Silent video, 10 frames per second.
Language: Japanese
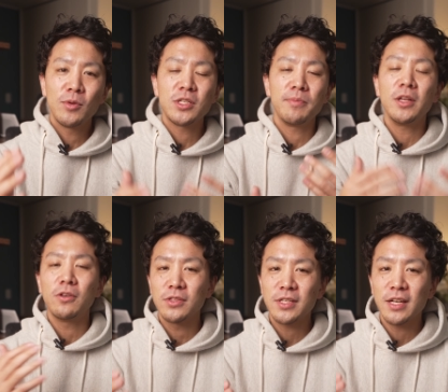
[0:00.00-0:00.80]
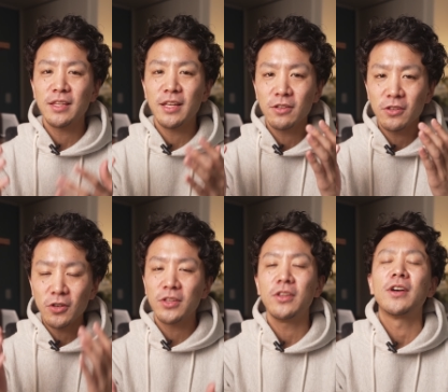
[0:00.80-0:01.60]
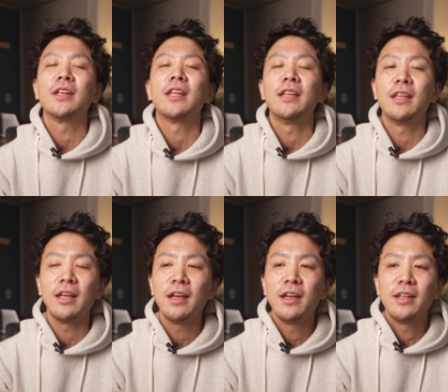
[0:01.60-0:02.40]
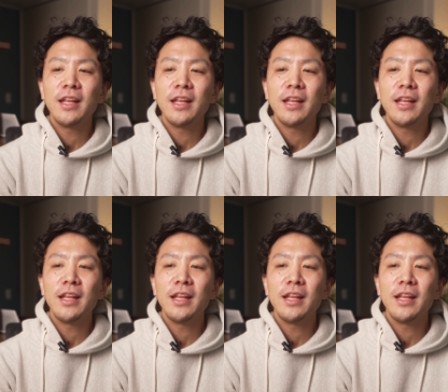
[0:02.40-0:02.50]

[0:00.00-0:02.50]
もしミロ使ってるよっていう方いてね、